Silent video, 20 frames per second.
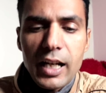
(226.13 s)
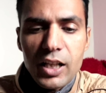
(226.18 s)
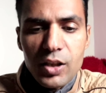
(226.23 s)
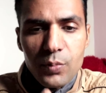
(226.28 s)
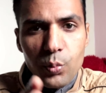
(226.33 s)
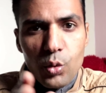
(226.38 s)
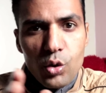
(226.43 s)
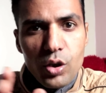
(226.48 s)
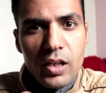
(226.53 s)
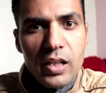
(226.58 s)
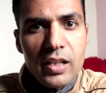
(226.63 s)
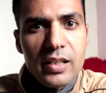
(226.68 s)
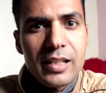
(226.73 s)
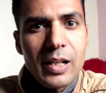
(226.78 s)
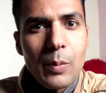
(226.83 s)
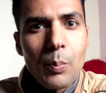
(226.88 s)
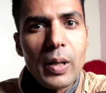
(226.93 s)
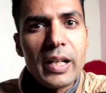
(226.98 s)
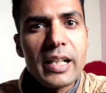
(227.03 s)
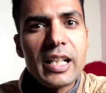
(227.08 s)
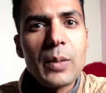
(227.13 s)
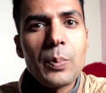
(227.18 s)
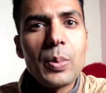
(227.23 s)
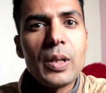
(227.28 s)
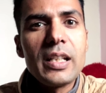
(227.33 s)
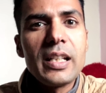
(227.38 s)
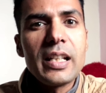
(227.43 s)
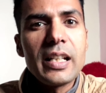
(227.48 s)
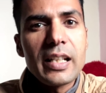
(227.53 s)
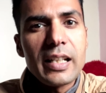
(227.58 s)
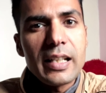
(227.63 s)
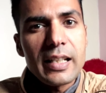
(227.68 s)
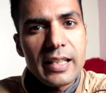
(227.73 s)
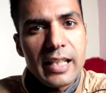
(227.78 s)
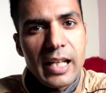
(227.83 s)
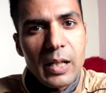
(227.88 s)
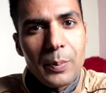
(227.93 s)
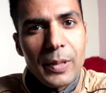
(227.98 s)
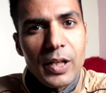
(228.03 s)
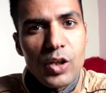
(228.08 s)
एक्सपोजर इसका मल्टीपल ये
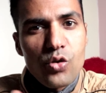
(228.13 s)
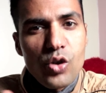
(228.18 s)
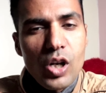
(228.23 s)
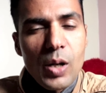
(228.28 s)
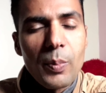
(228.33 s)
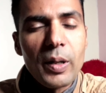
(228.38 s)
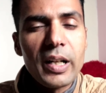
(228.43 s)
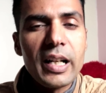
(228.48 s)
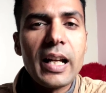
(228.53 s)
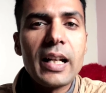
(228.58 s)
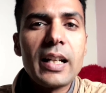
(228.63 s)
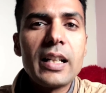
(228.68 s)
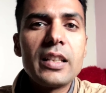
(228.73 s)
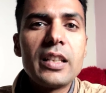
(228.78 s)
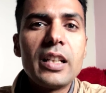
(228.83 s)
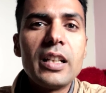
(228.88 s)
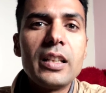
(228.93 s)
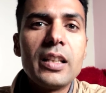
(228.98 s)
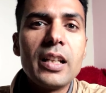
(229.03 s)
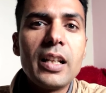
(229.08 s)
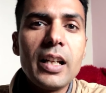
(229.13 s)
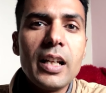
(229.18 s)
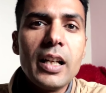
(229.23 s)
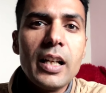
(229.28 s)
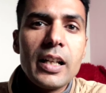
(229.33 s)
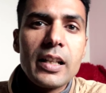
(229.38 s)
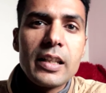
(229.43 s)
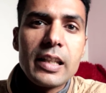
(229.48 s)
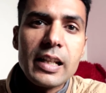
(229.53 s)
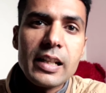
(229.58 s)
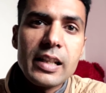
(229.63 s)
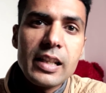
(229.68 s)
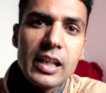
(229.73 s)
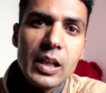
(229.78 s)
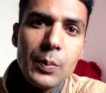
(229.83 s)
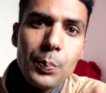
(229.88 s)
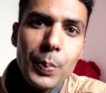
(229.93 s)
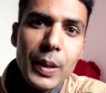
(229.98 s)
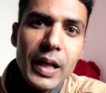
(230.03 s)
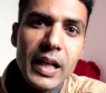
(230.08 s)
सेगमेंट जो है बढ़ा रहे हैं धीरे धीरे
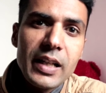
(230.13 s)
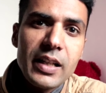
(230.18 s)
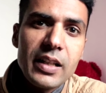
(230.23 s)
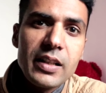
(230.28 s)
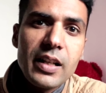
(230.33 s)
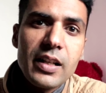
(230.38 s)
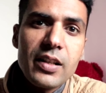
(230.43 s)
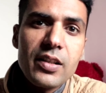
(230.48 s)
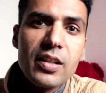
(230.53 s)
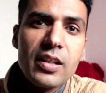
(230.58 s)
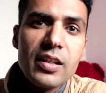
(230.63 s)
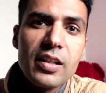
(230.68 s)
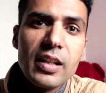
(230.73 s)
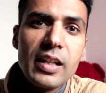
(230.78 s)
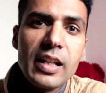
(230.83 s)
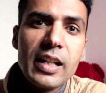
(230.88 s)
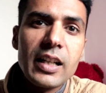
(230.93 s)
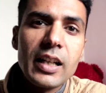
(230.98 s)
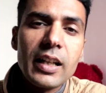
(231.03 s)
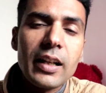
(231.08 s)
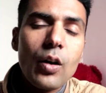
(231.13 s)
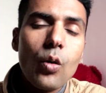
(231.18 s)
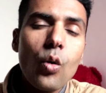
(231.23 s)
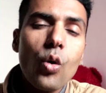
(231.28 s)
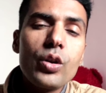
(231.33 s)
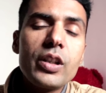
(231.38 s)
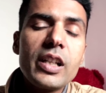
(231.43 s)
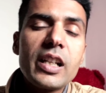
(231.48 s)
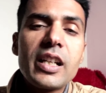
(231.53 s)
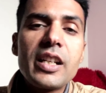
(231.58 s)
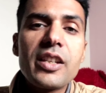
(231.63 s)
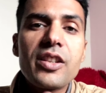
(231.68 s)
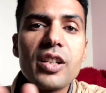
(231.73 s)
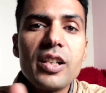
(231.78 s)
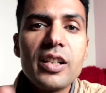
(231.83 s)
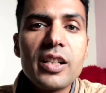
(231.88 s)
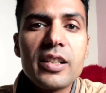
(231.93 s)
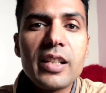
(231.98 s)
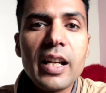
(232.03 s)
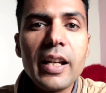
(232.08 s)
जैसे कि पेंट इंडस्ट्री से लेकर और ये
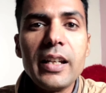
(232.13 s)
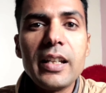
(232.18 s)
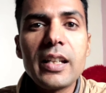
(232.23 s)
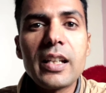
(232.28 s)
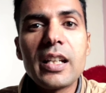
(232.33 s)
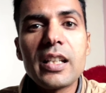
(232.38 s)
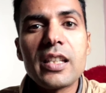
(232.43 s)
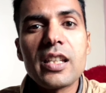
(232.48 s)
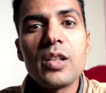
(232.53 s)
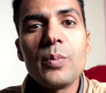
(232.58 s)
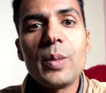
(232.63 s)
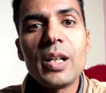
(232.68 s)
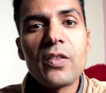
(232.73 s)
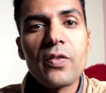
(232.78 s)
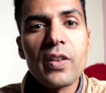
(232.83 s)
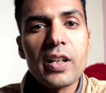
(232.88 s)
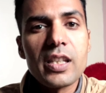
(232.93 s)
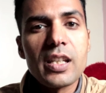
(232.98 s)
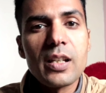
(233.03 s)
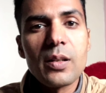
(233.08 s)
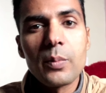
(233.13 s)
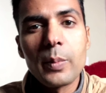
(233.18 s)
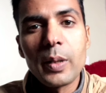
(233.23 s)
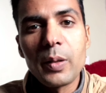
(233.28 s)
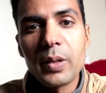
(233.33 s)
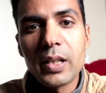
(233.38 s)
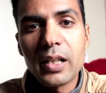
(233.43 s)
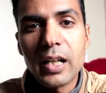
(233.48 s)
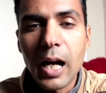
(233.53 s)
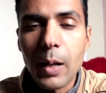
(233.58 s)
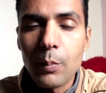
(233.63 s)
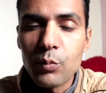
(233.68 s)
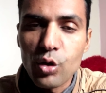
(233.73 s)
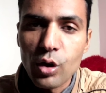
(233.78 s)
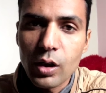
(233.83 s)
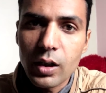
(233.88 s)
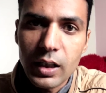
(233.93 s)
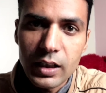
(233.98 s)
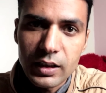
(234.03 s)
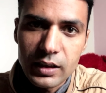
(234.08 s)
किचन डिजाइनिंग किचन मैन्युफैक्चरिंग में भी
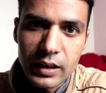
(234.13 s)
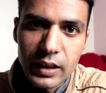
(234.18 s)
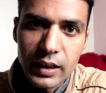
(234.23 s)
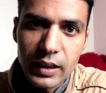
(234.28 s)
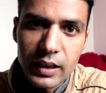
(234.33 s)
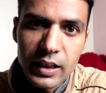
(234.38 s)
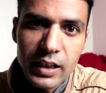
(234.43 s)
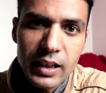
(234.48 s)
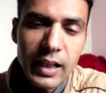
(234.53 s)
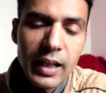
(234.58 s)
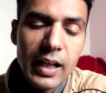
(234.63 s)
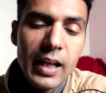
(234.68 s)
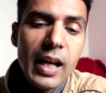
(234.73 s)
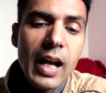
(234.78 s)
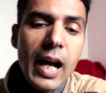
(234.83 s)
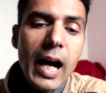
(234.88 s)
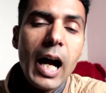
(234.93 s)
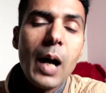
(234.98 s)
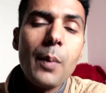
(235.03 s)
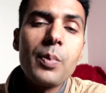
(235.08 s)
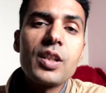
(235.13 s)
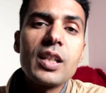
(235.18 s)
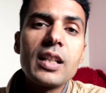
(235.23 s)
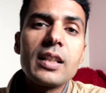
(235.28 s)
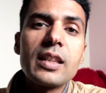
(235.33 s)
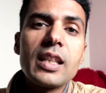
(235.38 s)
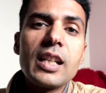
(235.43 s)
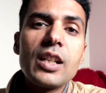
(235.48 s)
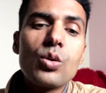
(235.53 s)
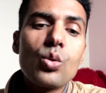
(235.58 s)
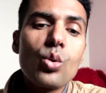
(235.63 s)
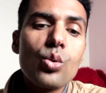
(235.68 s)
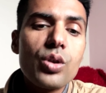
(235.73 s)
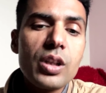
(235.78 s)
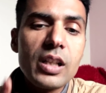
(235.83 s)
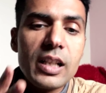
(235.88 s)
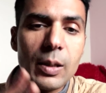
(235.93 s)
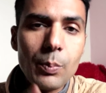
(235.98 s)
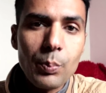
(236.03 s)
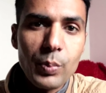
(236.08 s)
काम जो है करते हैं ठीक है अब चलते हैं
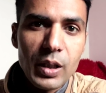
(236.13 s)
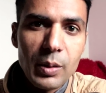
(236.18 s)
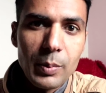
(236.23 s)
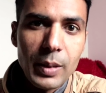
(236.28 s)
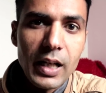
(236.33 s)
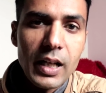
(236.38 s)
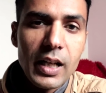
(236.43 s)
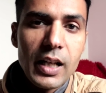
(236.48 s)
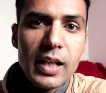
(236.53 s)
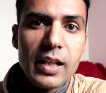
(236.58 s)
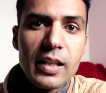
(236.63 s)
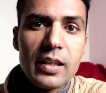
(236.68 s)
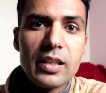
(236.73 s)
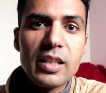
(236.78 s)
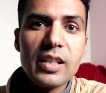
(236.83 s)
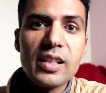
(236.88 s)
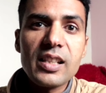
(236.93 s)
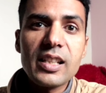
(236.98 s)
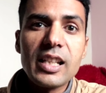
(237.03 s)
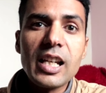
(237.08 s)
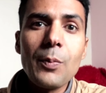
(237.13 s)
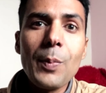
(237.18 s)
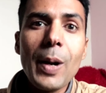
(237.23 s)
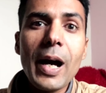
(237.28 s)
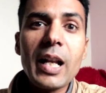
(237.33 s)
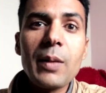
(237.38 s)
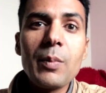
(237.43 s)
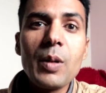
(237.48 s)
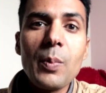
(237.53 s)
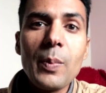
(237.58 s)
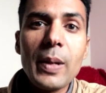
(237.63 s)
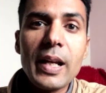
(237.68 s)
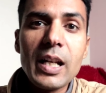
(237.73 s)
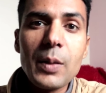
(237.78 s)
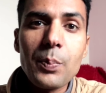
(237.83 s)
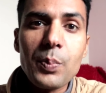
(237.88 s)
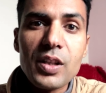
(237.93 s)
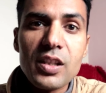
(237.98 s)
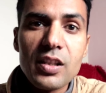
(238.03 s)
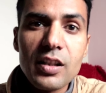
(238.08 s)
दूसरी कंपनी में जिसके बारे में
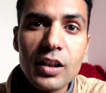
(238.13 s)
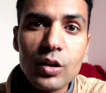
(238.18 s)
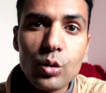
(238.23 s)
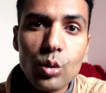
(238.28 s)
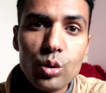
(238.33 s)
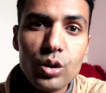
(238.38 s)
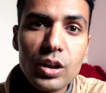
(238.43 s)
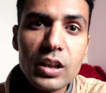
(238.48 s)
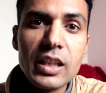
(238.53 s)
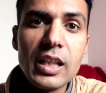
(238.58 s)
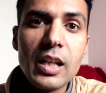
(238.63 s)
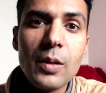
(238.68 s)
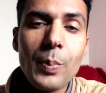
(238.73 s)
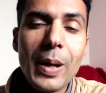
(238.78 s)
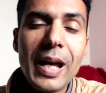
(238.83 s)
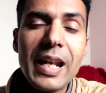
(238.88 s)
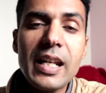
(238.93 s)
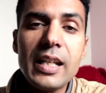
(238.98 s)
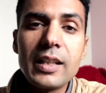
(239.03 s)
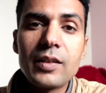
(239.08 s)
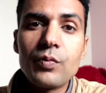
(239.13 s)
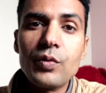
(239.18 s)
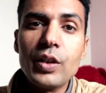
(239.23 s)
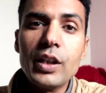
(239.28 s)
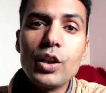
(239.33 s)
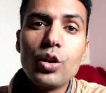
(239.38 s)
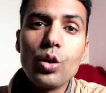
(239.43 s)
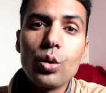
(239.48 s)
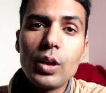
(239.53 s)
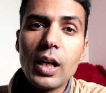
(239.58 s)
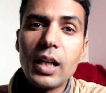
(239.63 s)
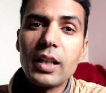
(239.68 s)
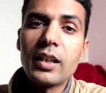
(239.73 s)
मैंने पिछले दो तीन दिन पहले एक वीडियो